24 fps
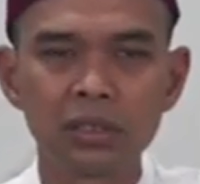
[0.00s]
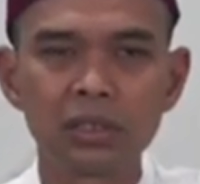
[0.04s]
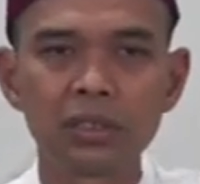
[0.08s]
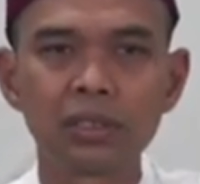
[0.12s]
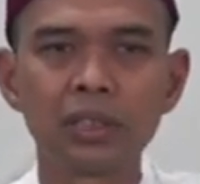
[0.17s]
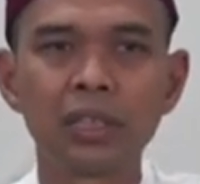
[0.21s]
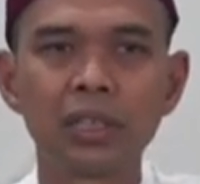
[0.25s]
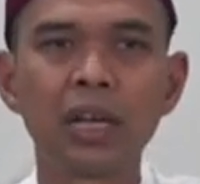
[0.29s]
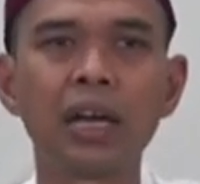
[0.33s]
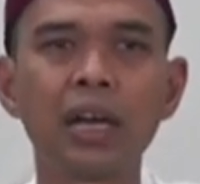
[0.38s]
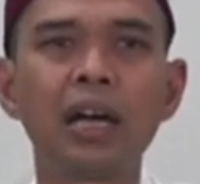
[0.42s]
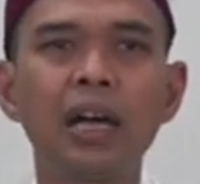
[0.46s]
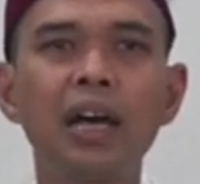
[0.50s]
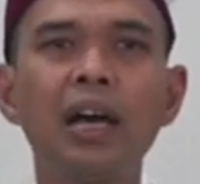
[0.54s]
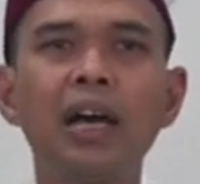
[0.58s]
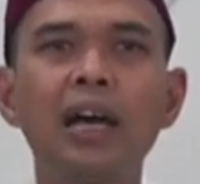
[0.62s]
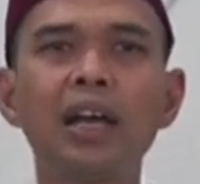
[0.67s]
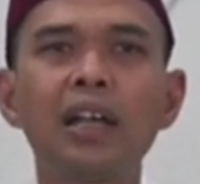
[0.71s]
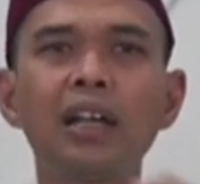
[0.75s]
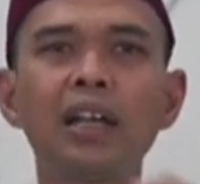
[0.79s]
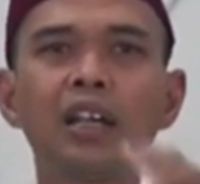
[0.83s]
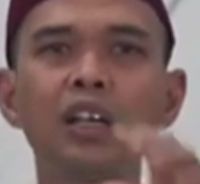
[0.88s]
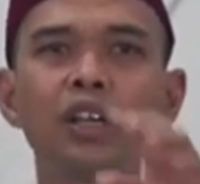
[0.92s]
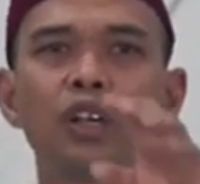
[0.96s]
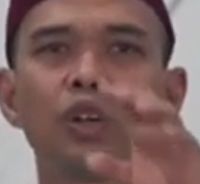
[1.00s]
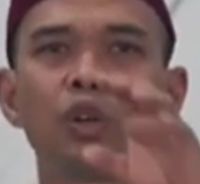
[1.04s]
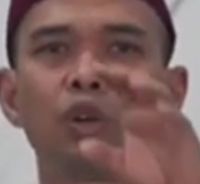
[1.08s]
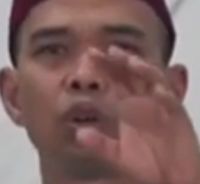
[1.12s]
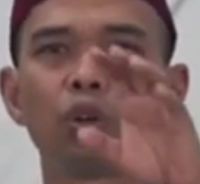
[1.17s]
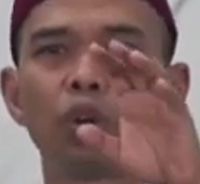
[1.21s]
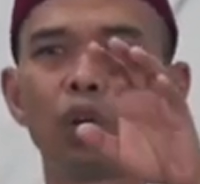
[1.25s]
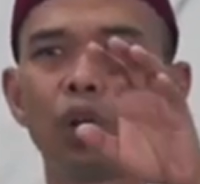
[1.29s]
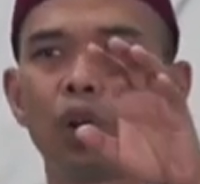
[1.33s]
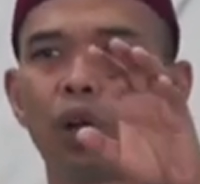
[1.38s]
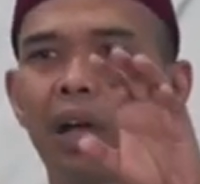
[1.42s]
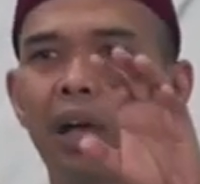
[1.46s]
dan
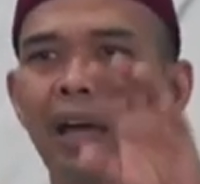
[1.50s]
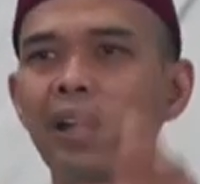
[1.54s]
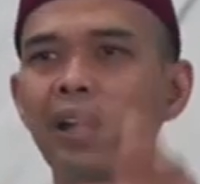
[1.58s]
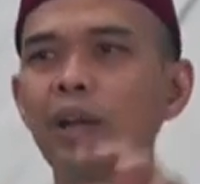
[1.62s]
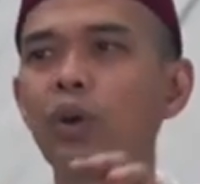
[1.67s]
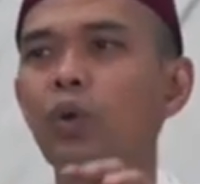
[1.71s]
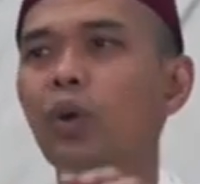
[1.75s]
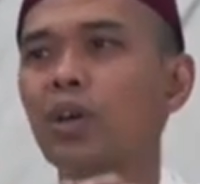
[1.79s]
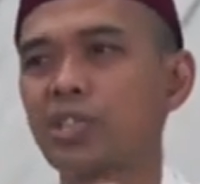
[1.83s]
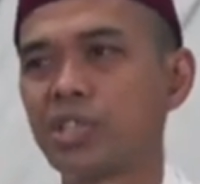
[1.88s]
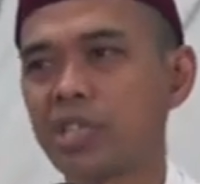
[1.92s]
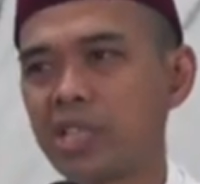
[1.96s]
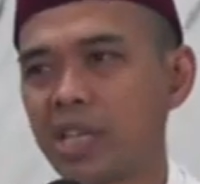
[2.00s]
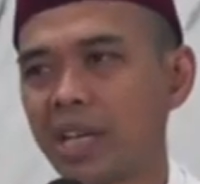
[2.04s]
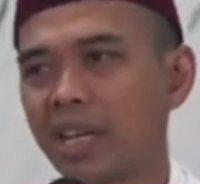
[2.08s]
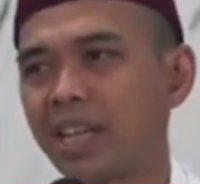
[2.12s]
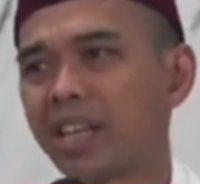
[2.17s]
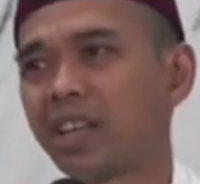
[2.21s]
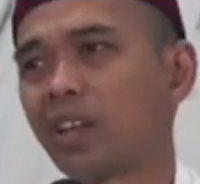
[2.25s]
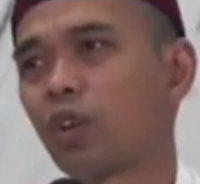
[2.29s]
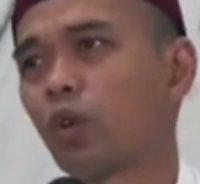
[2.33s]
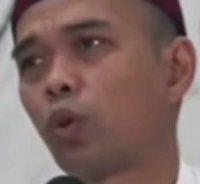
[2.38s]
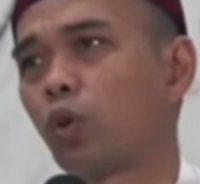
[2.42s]
ada wasiat